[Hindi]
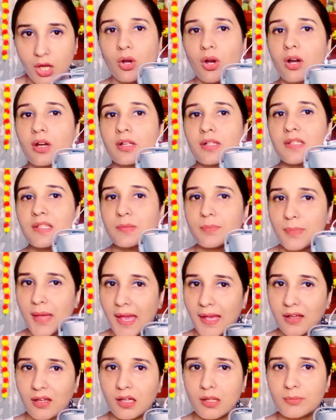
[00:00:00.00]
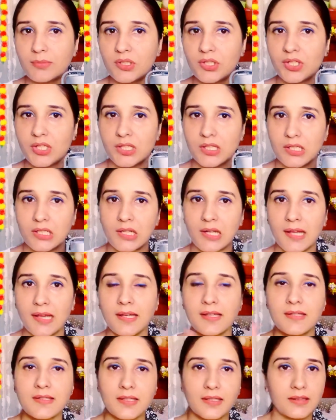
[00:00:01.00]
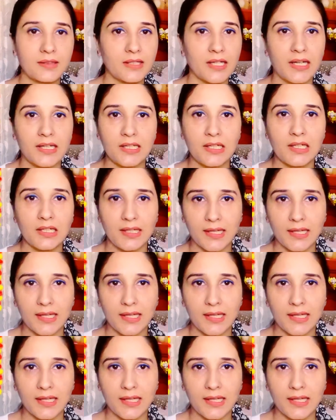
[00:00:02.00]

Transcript: और इस बैग का मटेरियल है सिंथेटिक